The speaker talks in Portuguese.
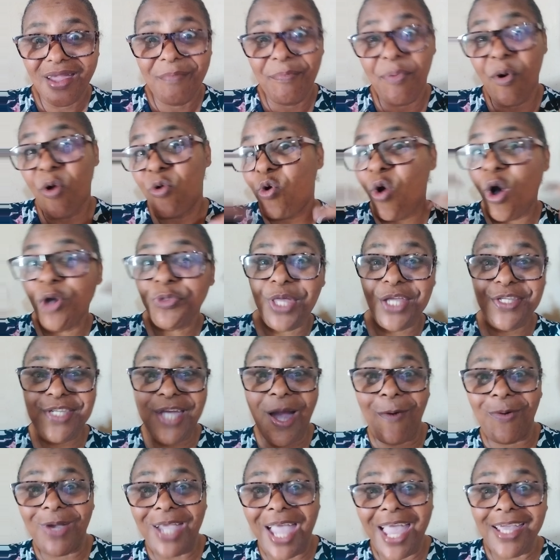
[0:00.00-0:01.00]
Por conta de
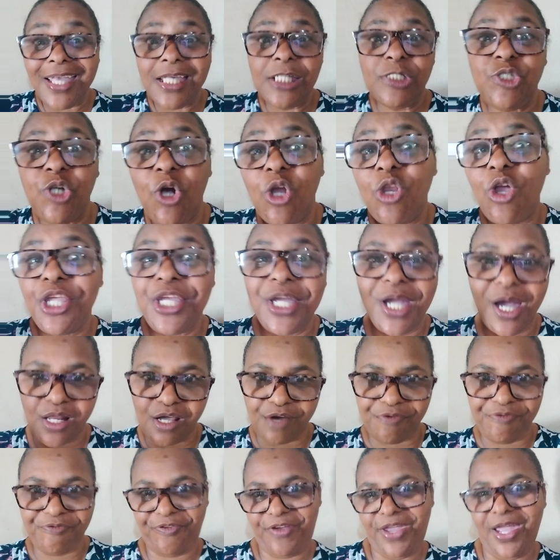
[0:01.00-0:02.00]
alguém que te olhou de
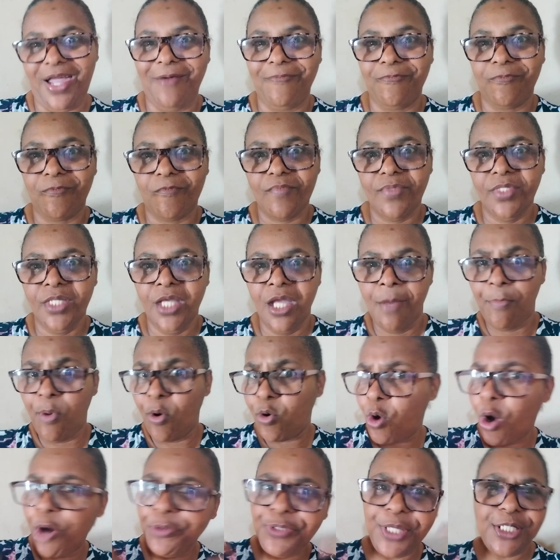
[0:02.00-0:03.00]
cara
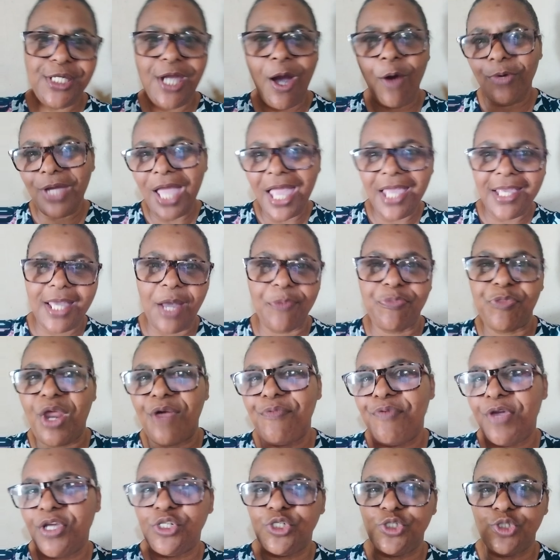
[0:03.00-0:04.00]
Por conta de alguém que
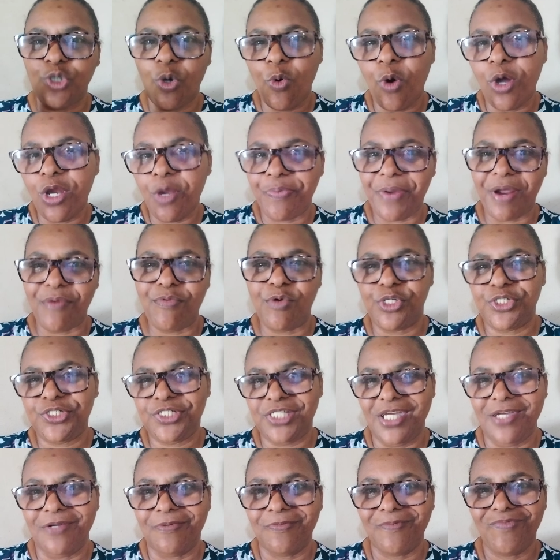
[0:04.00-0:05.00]
atravessou o olho para
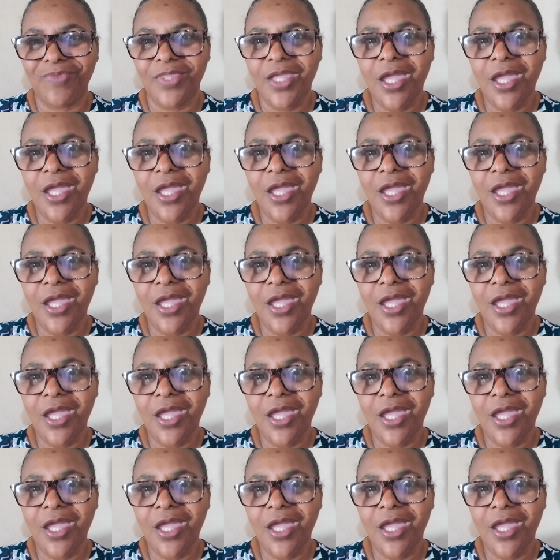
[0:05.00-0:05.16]
você.